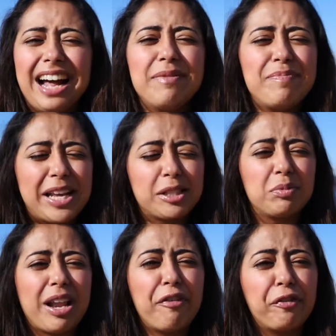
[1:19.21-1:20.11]

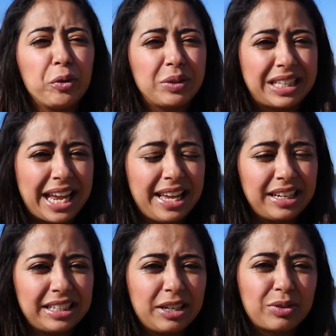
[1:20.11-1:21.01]
Mesmo na
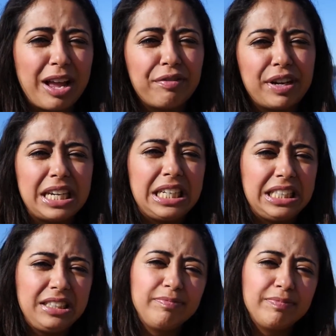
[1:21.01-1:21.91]
fronteira, né? Eu estava
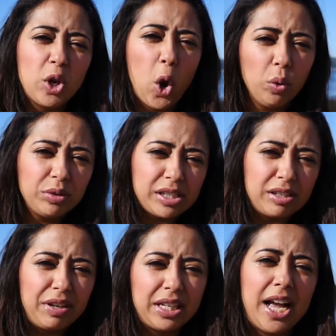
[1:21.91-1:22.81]
em Londres,
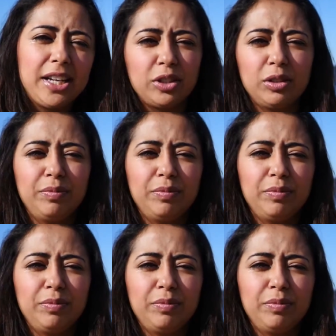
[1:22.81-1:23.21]
na verdade,